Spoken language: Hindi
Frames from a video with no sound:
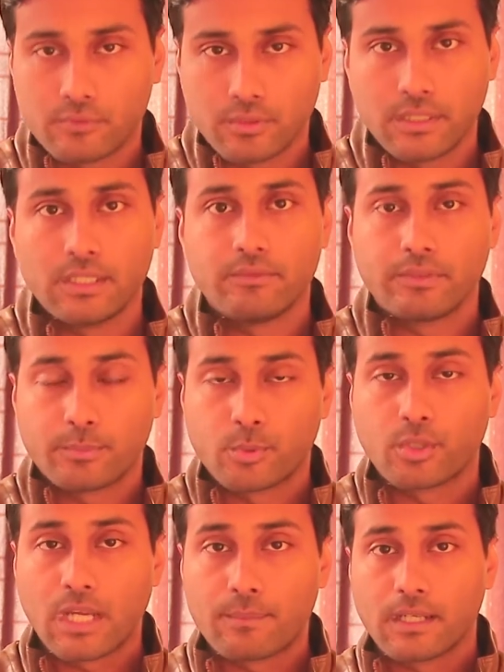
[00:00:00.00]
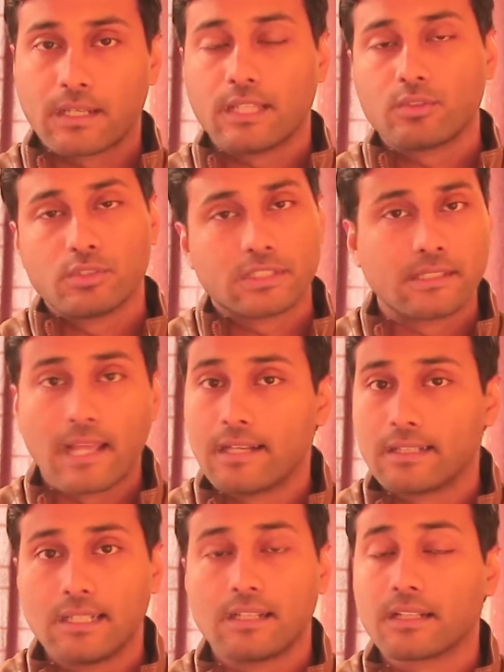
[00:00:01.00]
कोई प्रोग्राम रखा है तो उसे
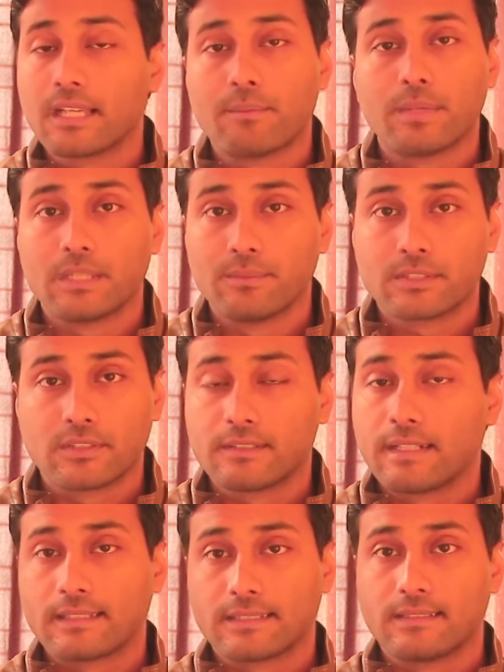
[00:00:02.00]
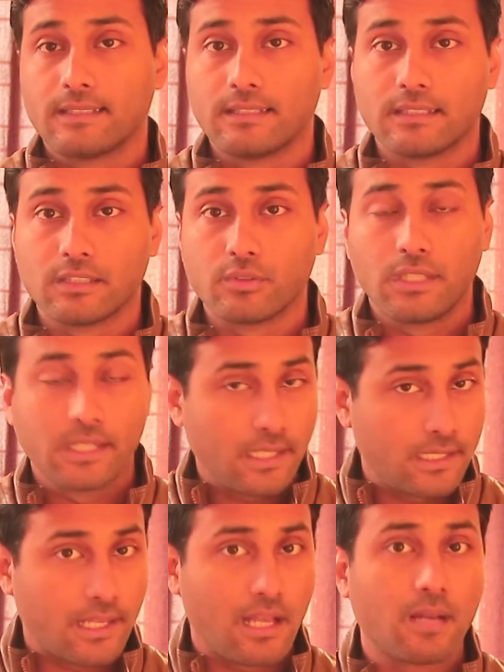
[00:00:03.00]
राइट क्लिक करके आप एडमिनिस्ट्रेटर एक्सेस दे देते हो
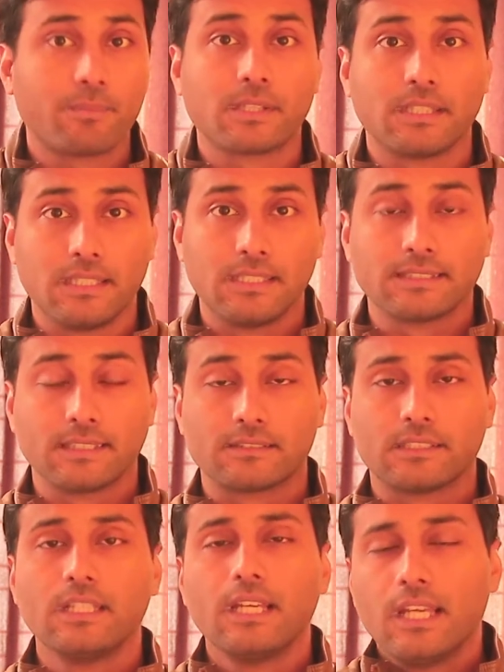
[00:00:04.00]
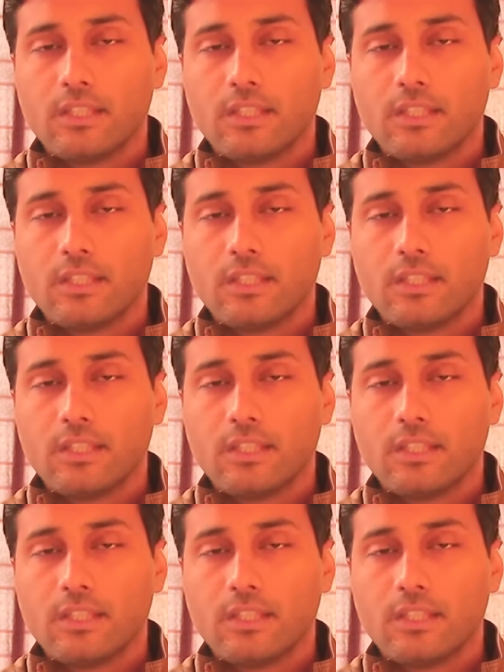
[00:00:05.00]
लेकिन यहाँ पर नहीं दे सकते